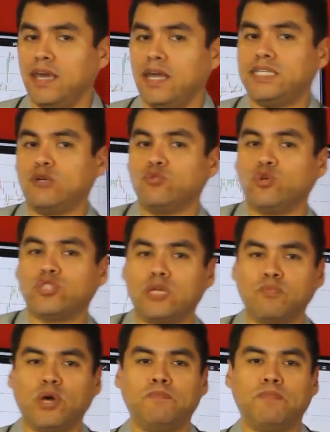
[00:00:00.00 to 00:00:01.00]
El segundo
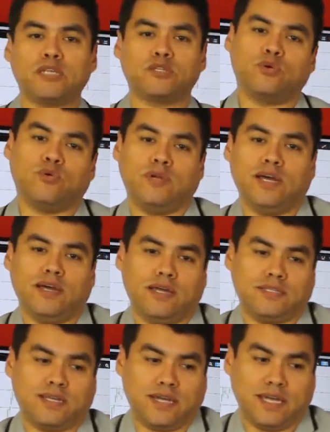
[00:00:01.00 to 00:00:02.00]
tipo de persona
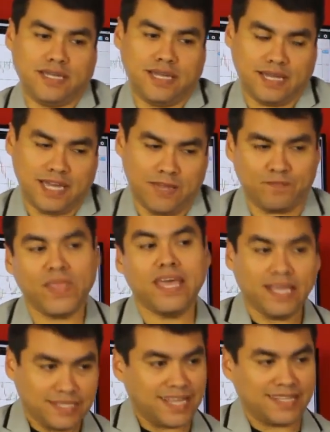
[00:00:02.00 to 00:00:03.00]
es aquella que
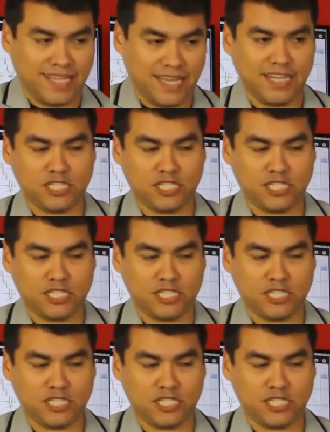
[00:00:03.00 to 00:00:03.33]
ya tiene